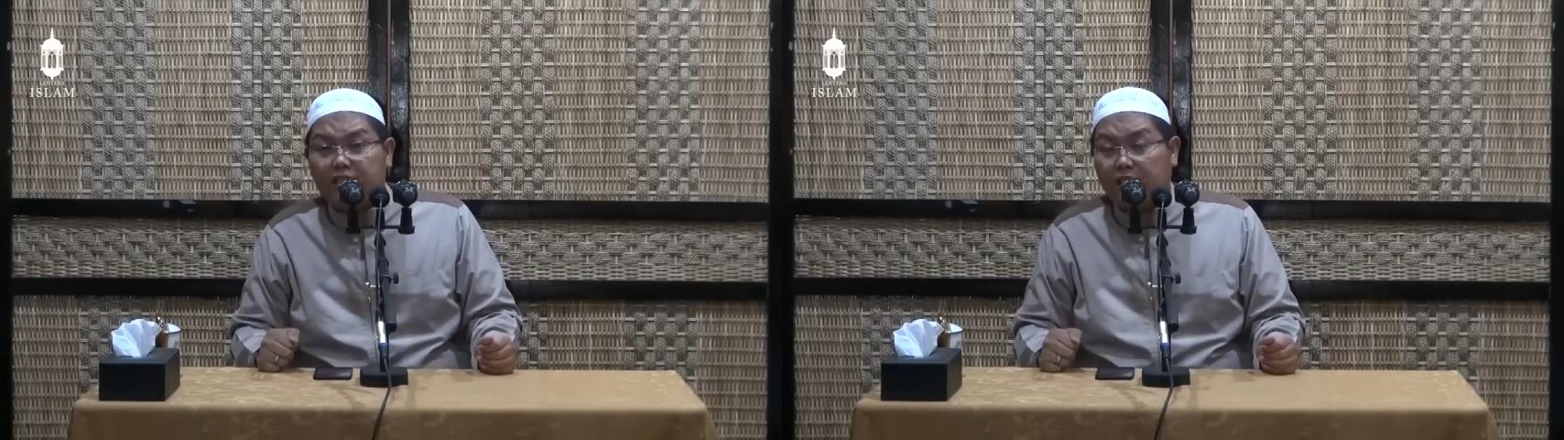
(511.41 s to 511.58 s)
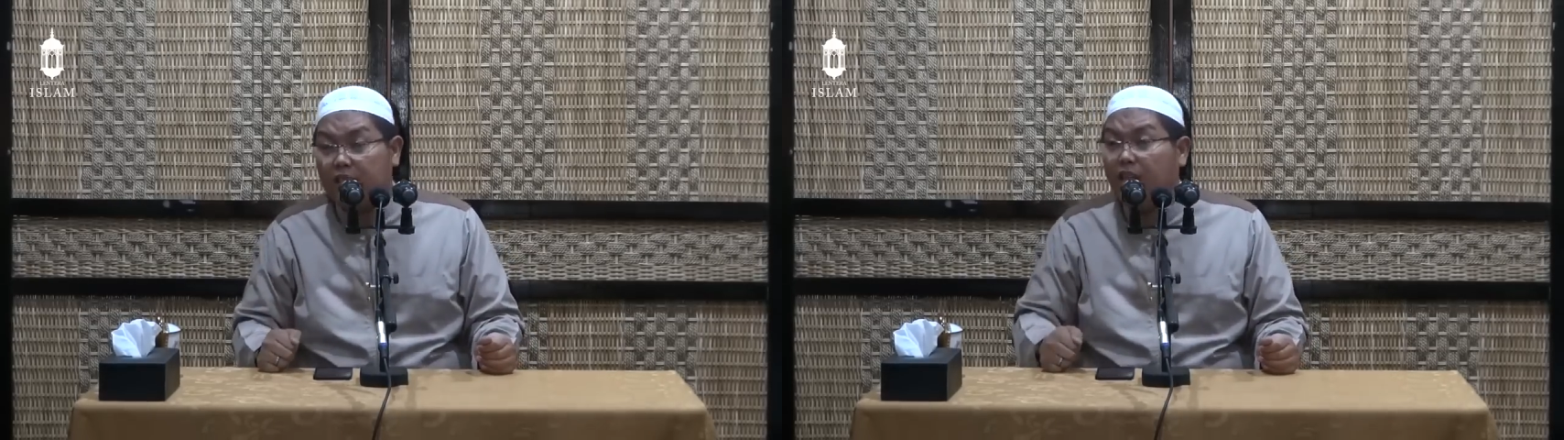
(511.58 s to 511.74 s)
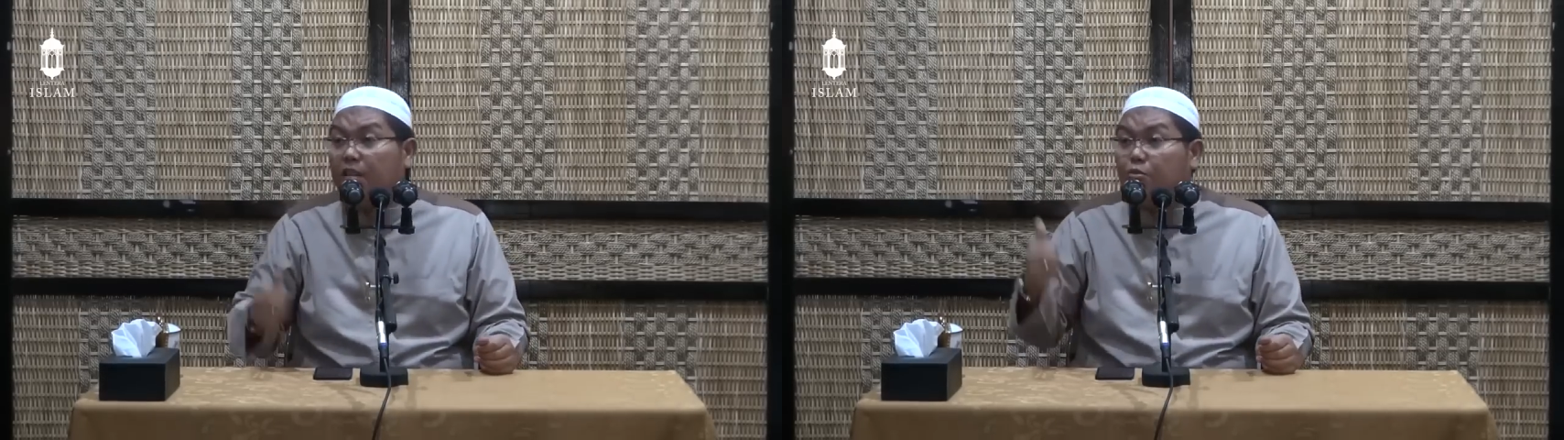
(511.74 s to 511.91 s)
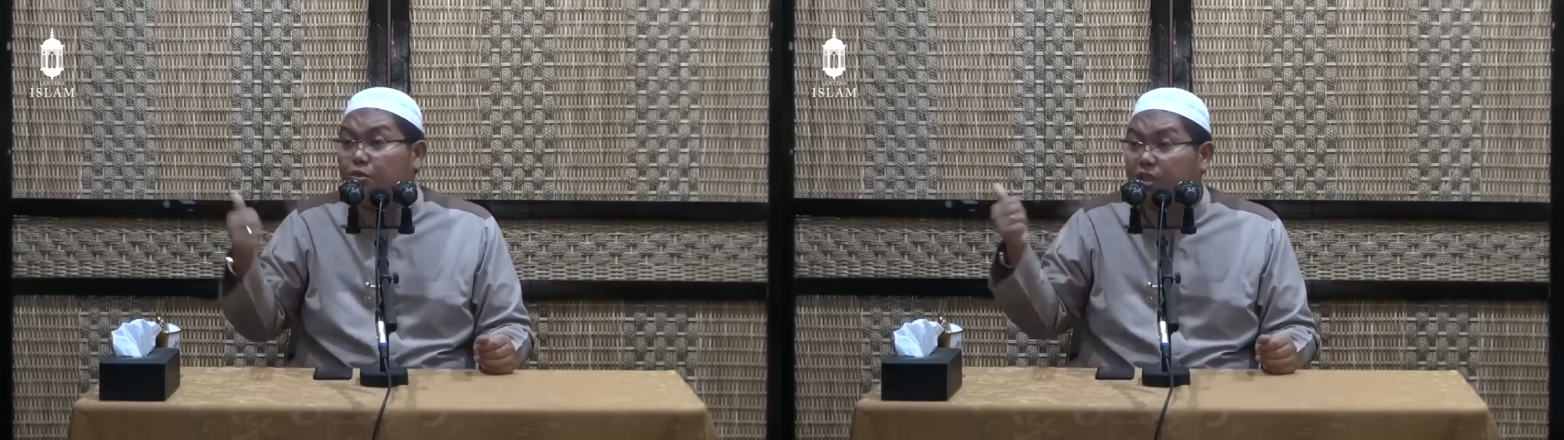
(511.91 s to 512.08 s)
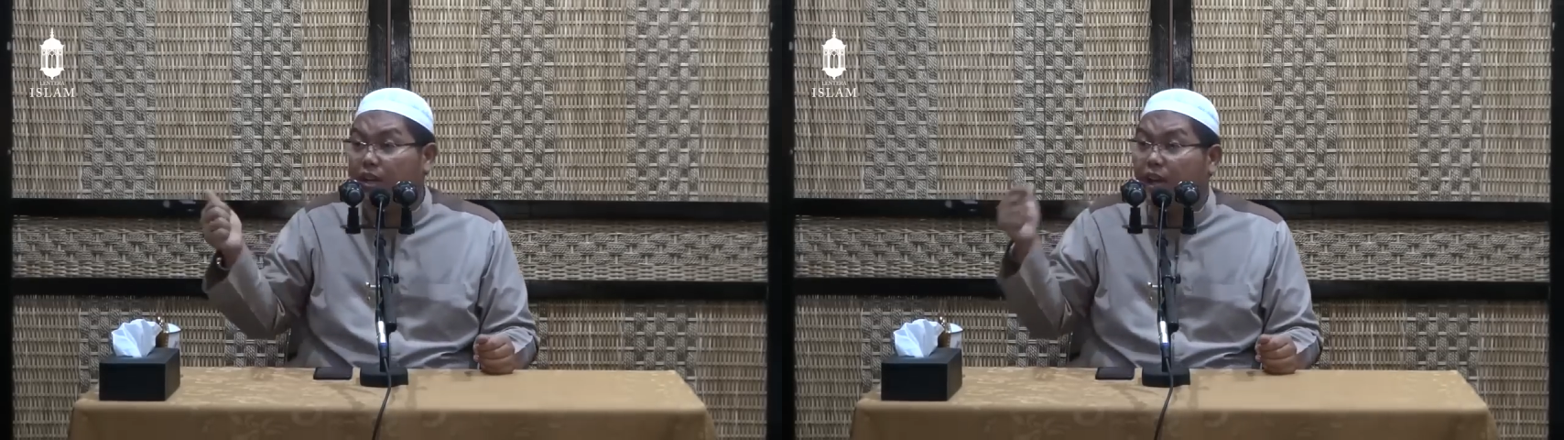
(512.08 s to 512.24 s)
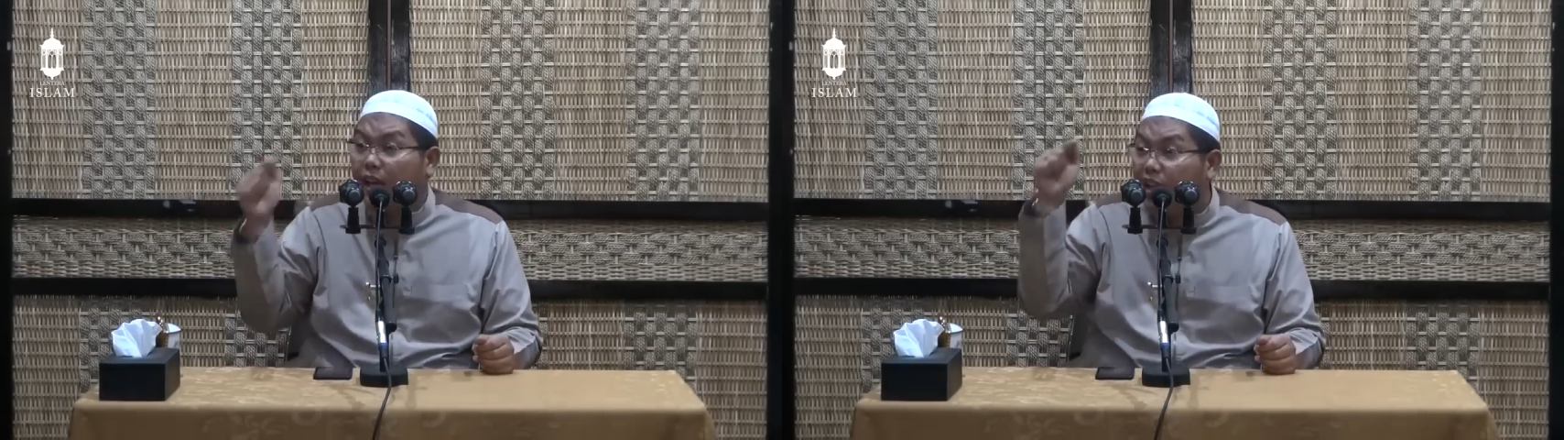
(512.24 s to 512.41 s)
Kata dia, ibu
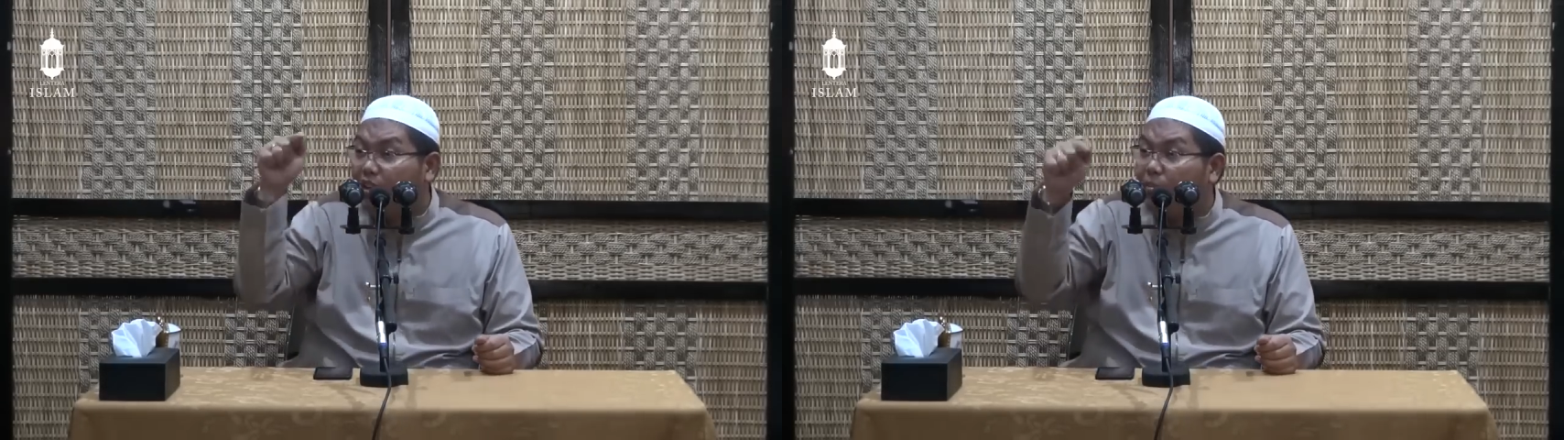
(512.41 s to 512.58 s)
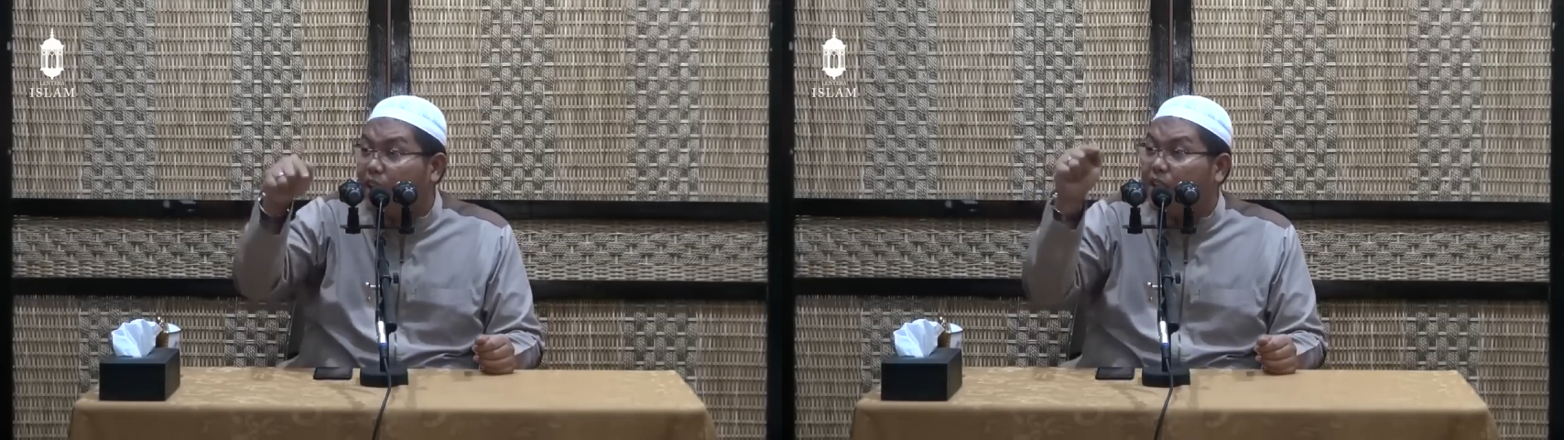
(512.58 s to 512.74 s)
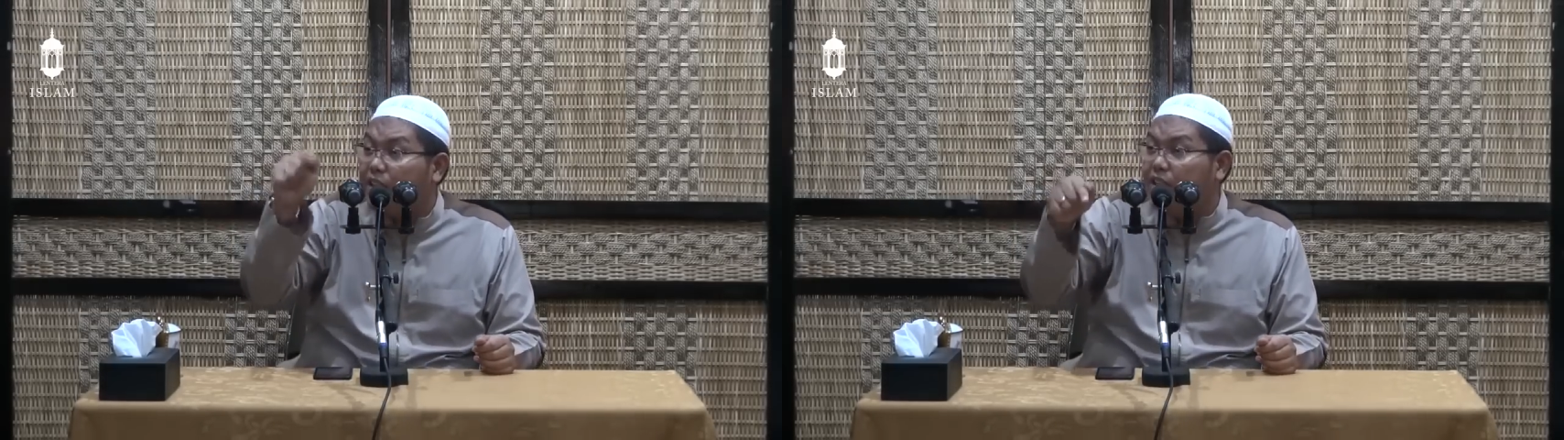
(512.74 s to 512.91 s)
saya ingin makan